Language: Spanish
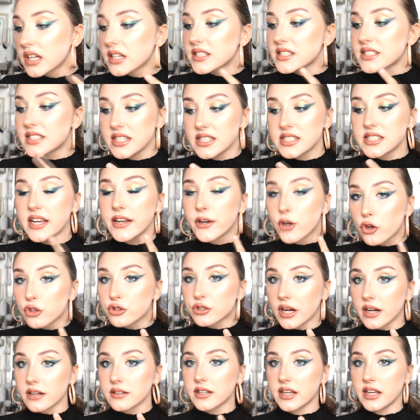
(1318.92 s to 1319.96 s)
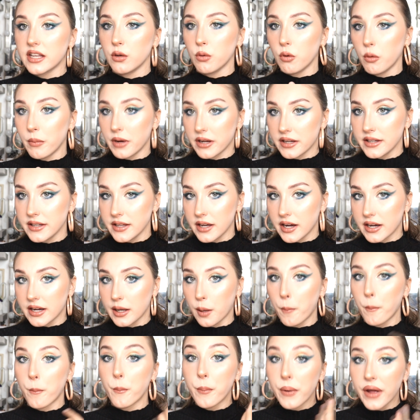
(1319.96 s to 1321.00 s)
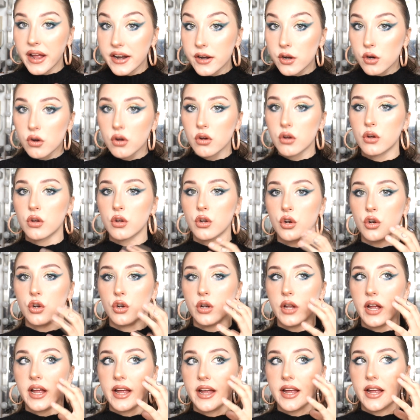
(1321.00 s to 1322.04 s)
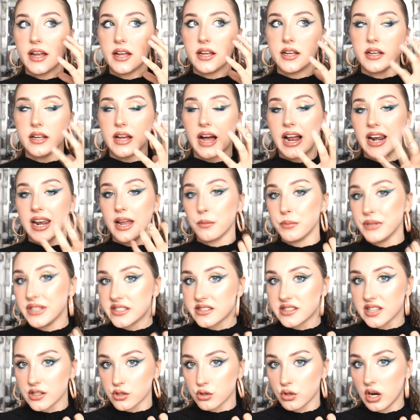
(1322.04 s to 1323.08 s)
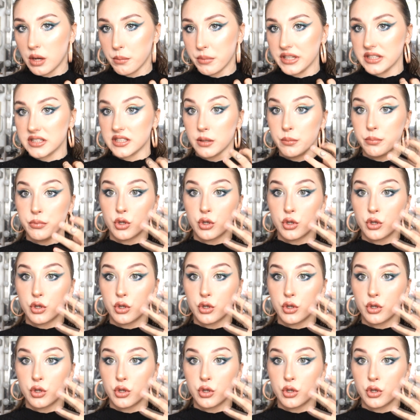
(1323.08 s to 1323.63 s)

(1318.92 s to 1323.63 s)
sí se nota que lleva maquillaje, pero eh, a la vista solamente,